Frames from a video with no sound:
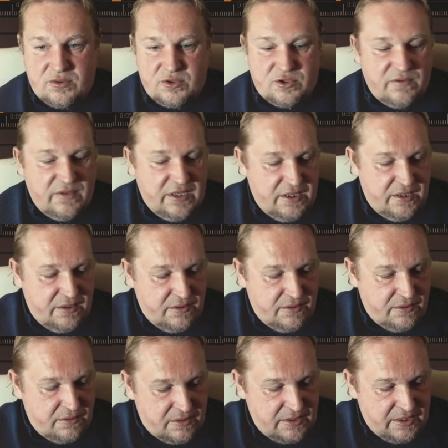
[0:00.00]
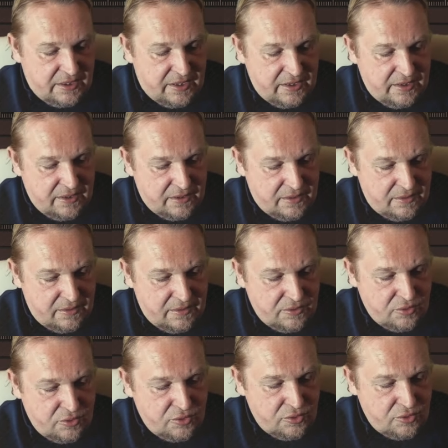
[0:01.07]
je vais euh, écrire
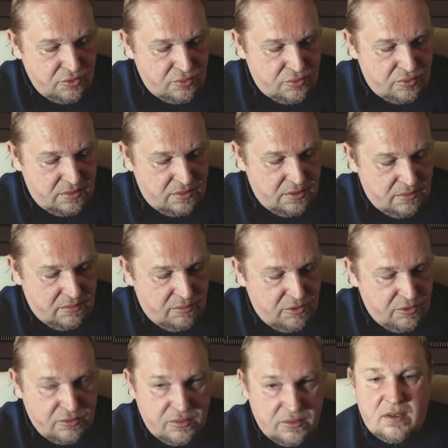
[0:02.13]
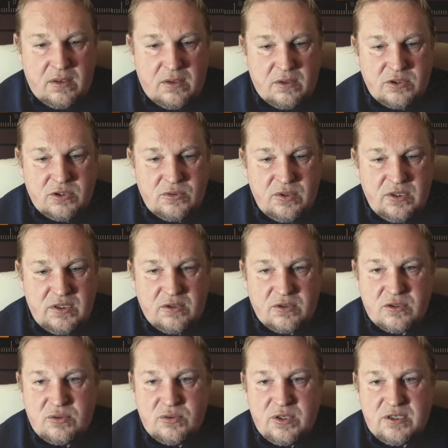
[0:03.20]
new blue. Ensuite en
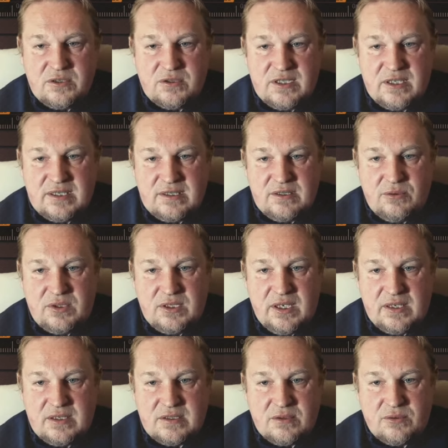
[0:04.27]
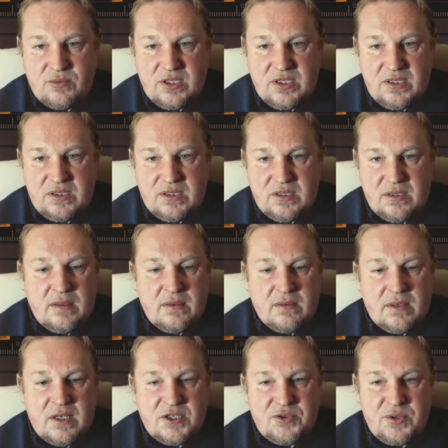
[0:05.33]
dessous qu'est-ce que c'est C'est du texte Oui.
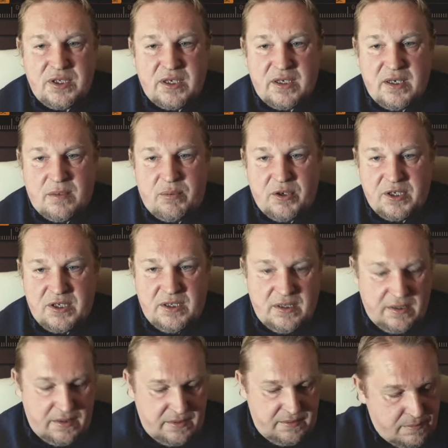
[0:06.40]
Donc là je vais écrire plugin.